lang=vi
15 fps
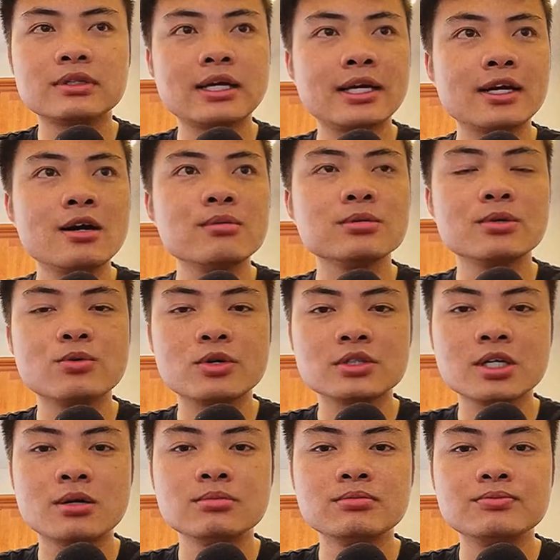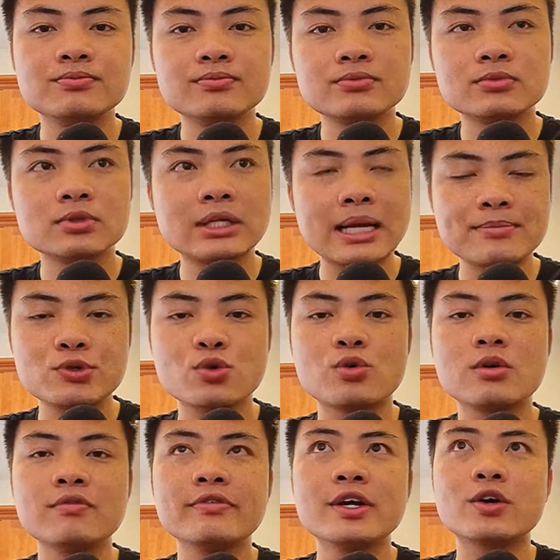thành công trong cuộc sống làm chủ
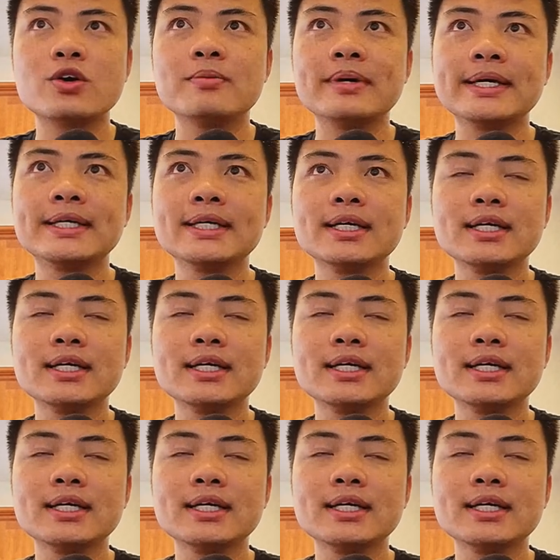công việc của mình